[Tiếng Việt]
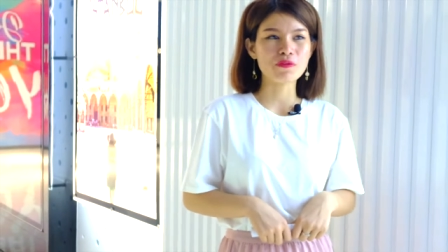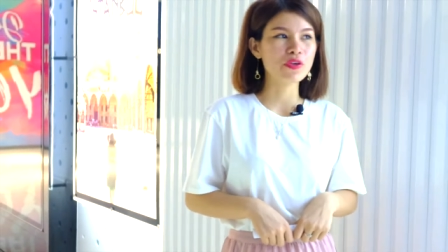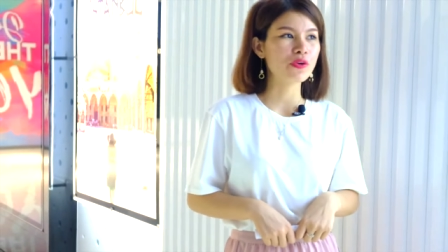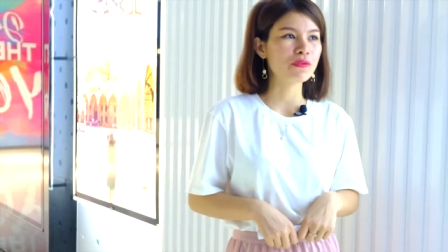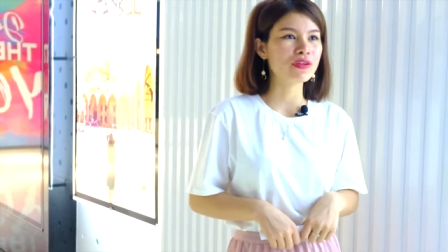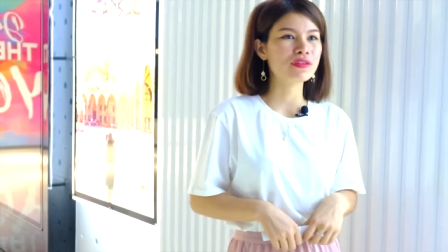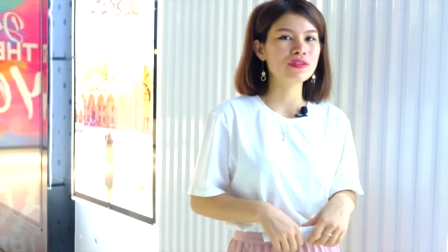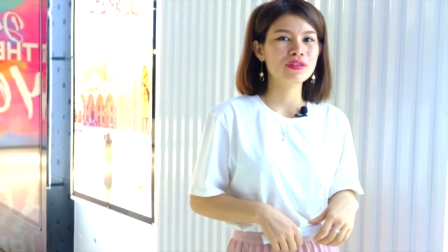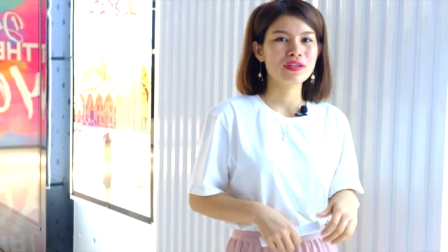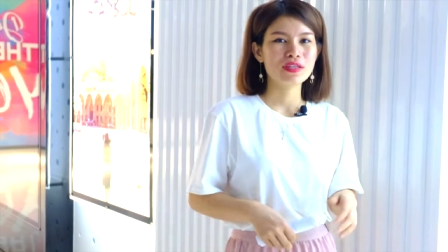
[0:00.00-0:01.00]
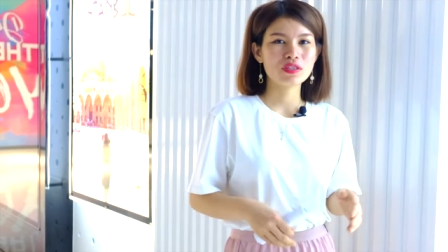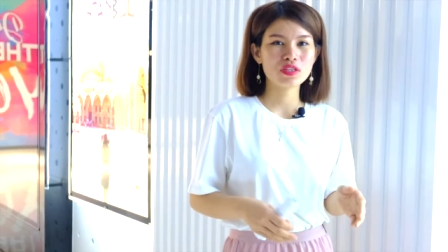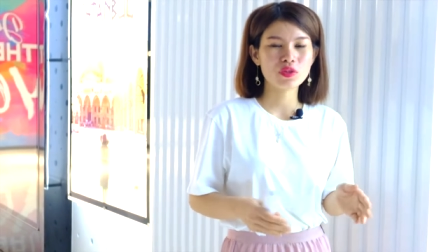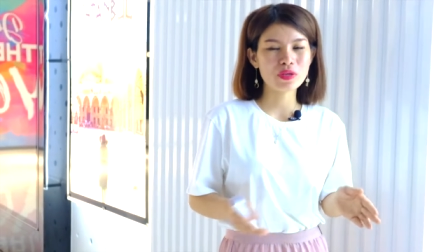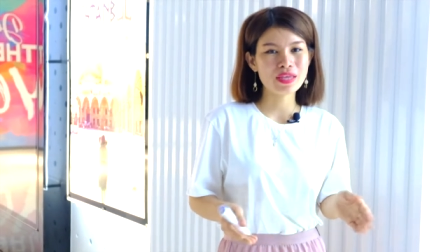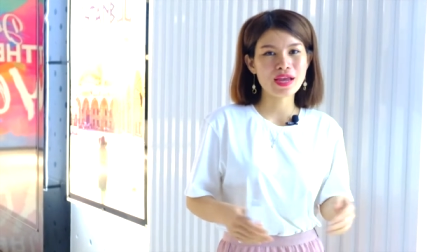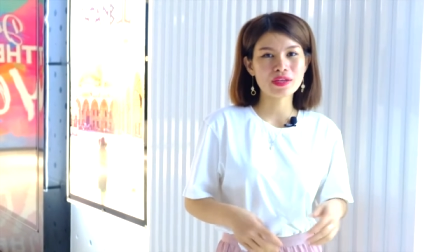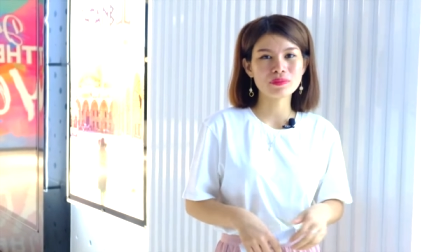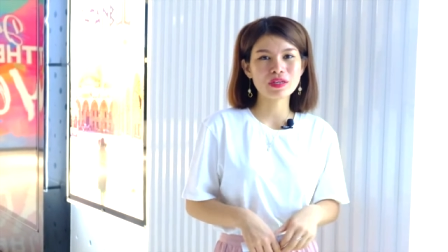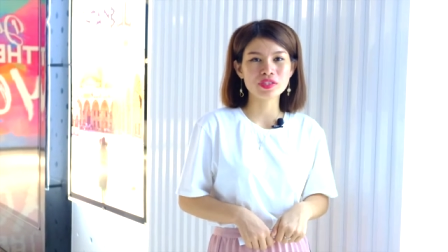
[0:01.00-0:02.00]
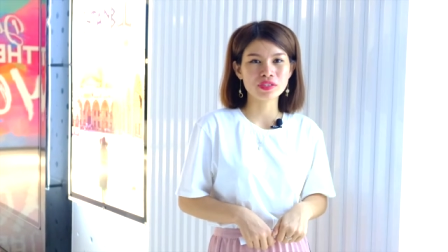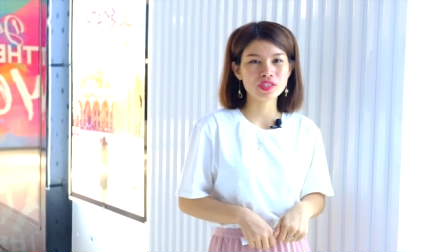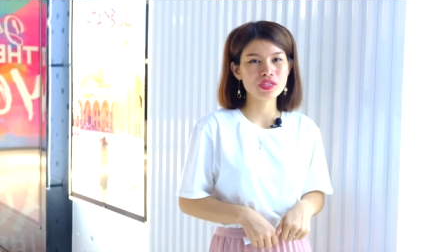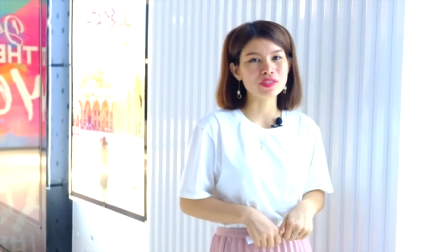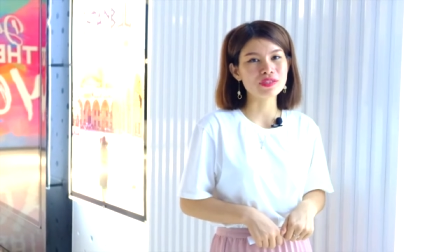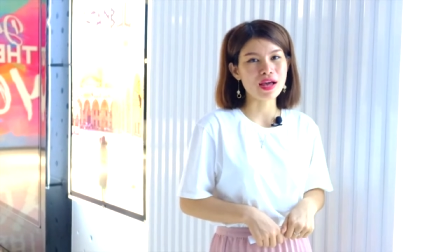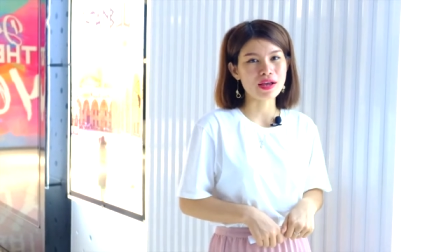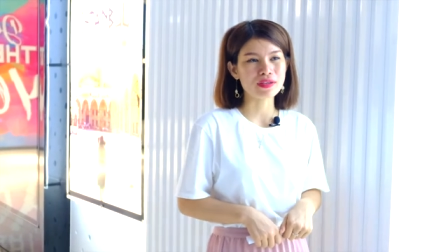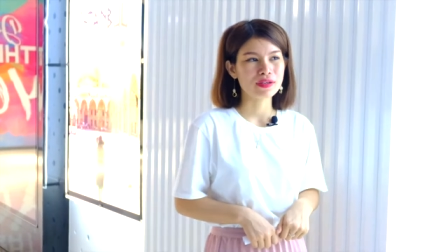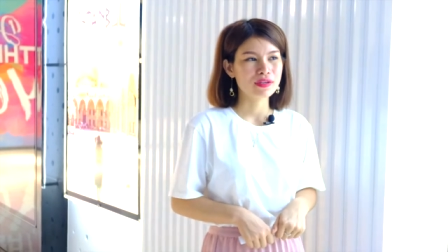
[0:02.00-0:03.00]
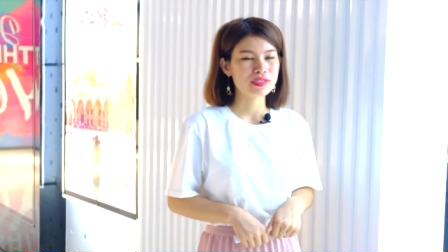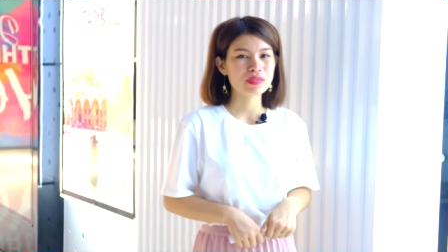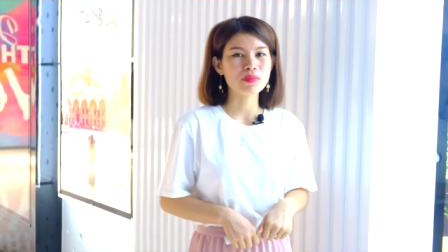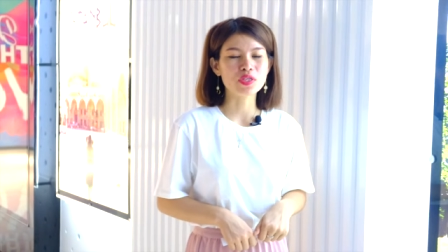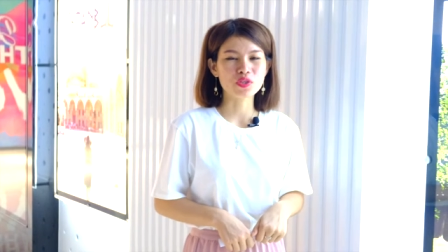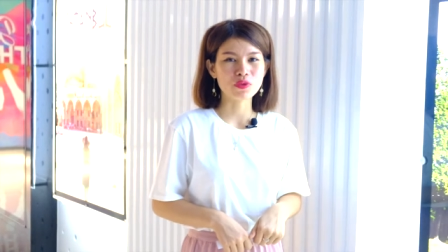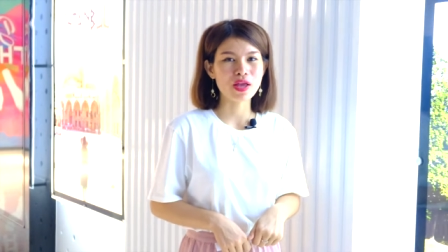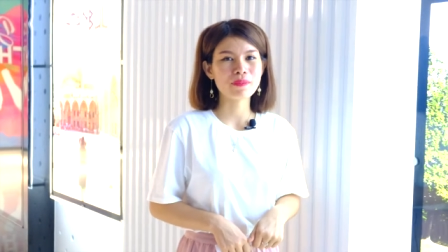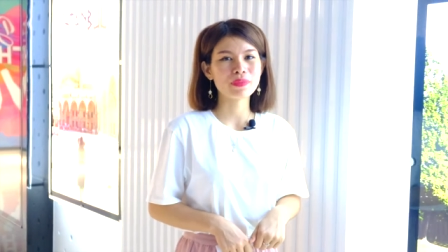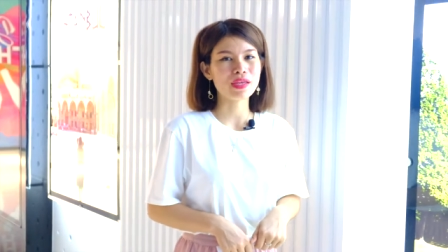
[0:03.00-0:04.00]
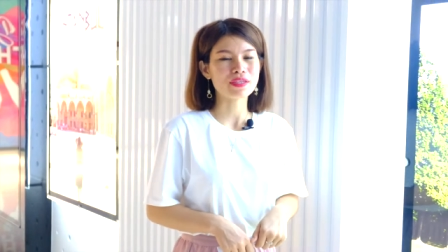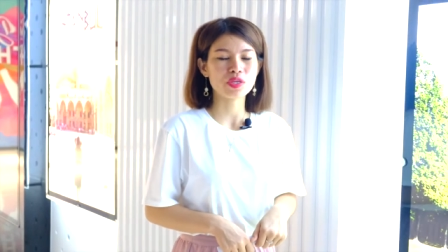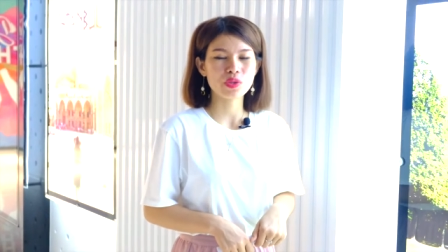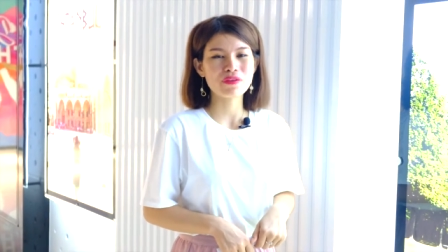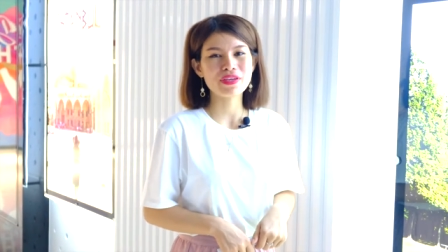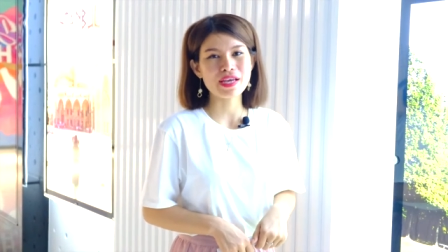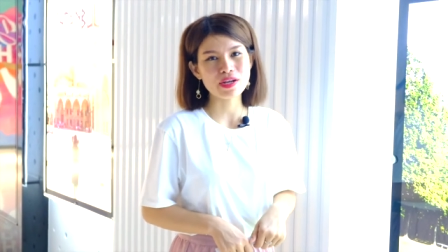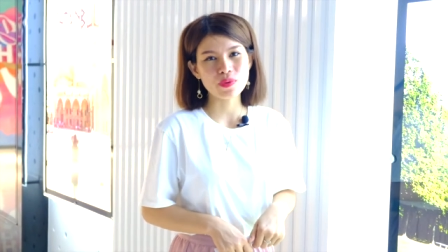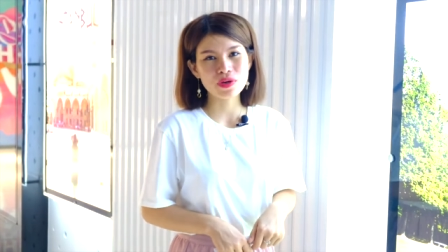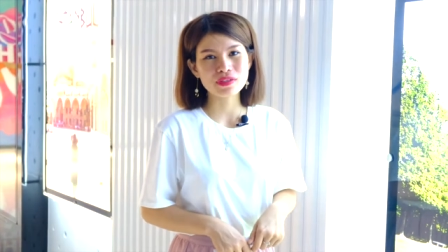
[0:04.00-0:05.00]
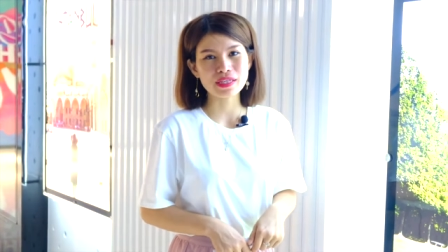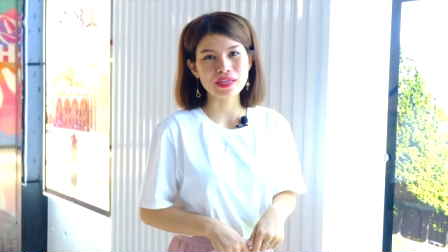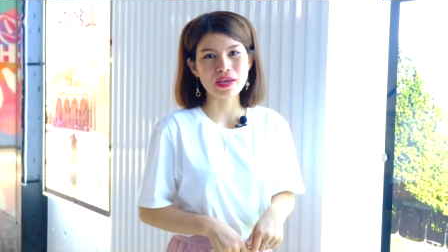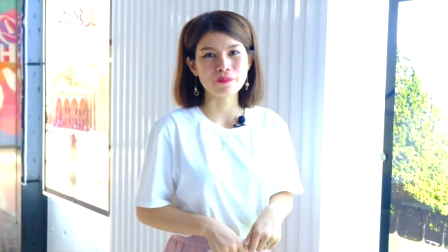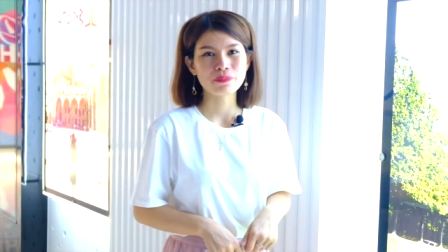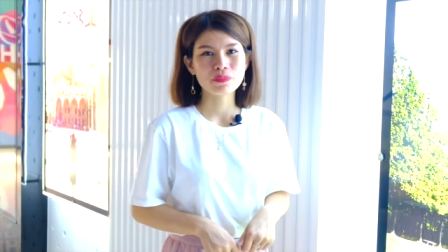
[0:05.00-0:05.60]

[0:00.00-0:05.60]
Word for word: Ví dụ như cho thuê nhà, chúng ta cần sơn sửa lại, trang bị nhiều thêm để cho thuê với giá cao hơn chẳng hạn.